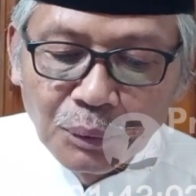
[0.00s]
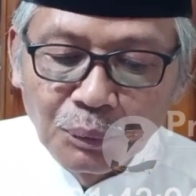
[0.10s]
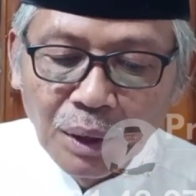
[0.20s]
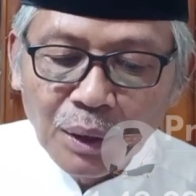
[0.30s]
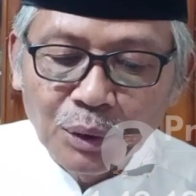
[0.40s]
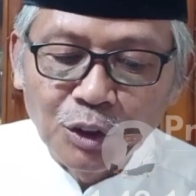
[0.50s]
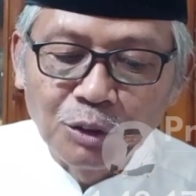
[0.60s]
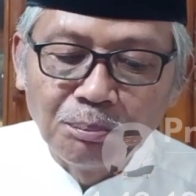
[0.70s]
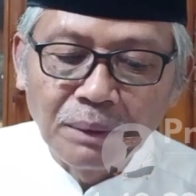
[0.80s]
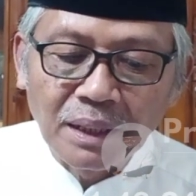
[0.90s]
wa
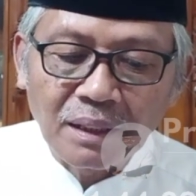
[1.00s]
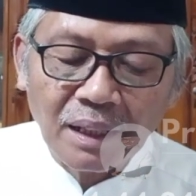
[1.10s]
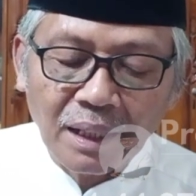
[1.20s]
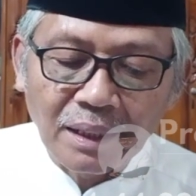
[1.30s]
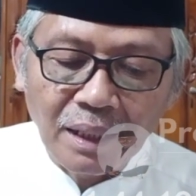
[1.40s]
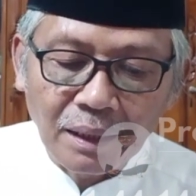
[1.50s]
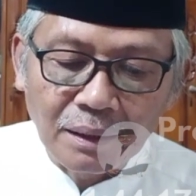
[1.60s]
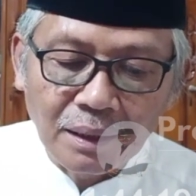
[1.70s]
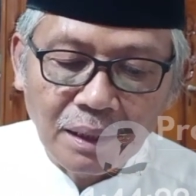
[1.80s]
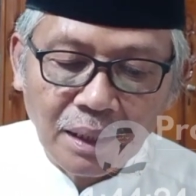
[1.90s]
khud min
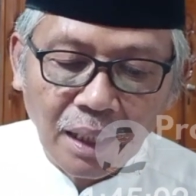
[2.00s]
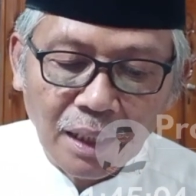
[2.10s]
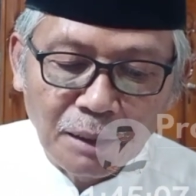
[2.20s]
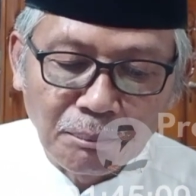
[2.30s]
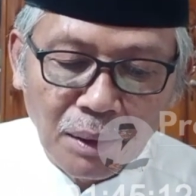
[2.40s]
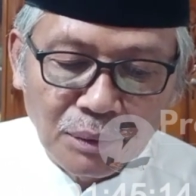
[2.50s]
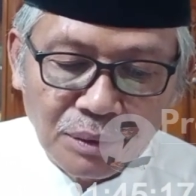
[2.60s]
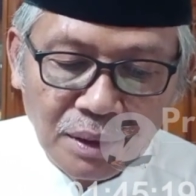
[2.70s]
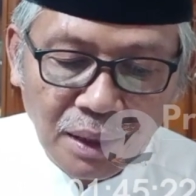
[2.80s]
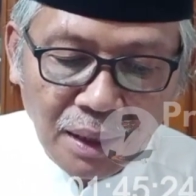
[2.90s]
hayatika
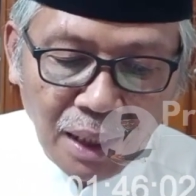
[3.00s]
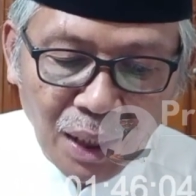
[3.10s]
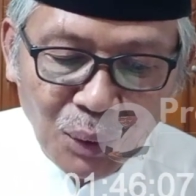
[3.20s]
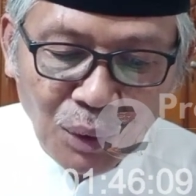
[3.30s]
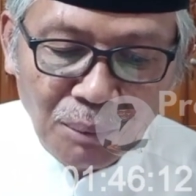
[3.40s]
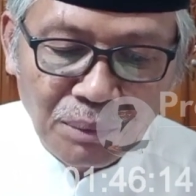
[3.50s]
limautika wa